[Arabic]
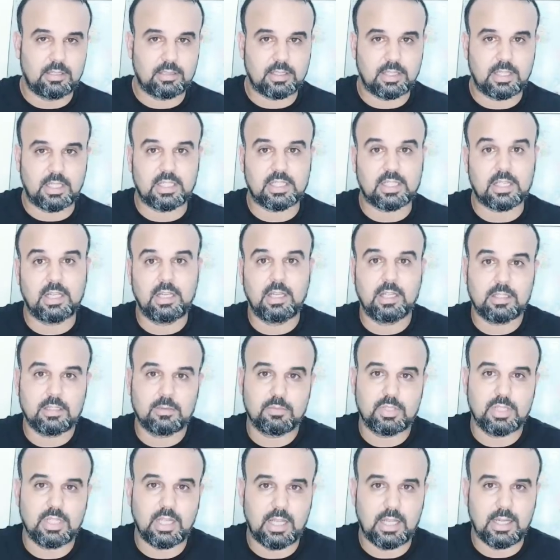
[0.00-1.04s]
تقدر تخليك
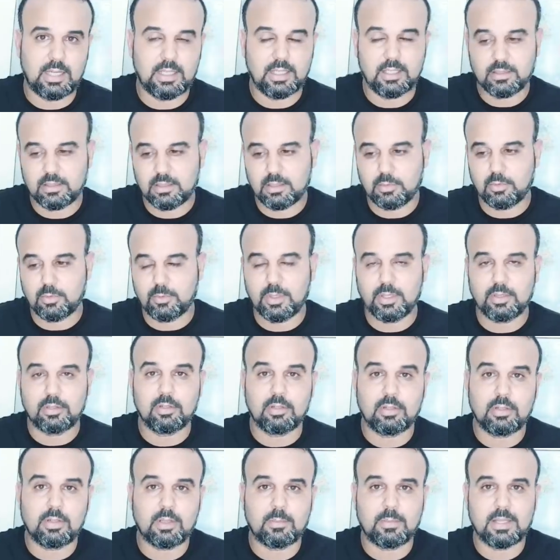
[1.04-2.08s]
تمشي حاليا دي
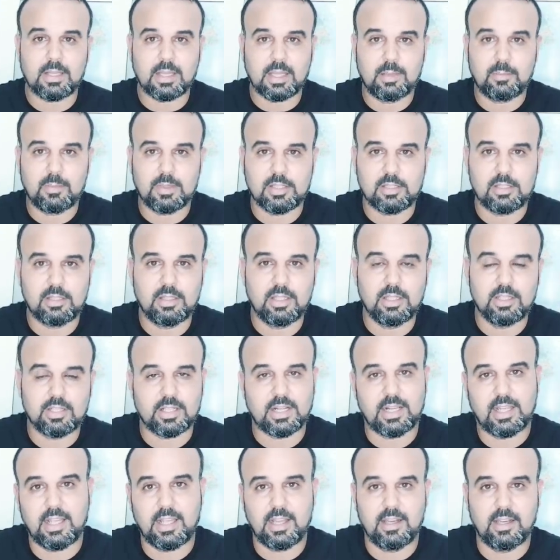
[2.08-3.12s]
مومينتو ما ما سدينش
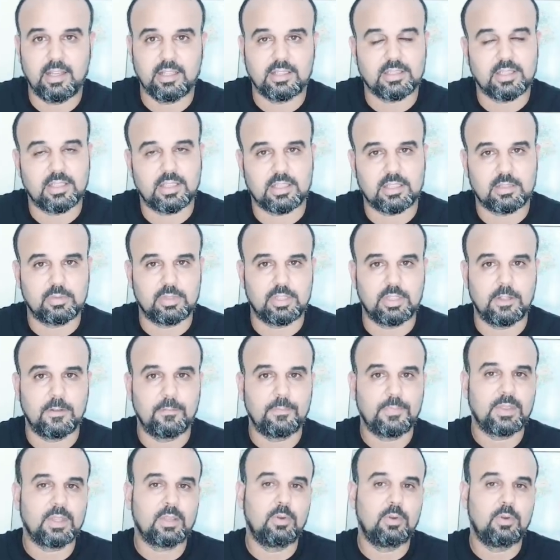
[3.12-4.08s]
راه حاليا تقدر تمشي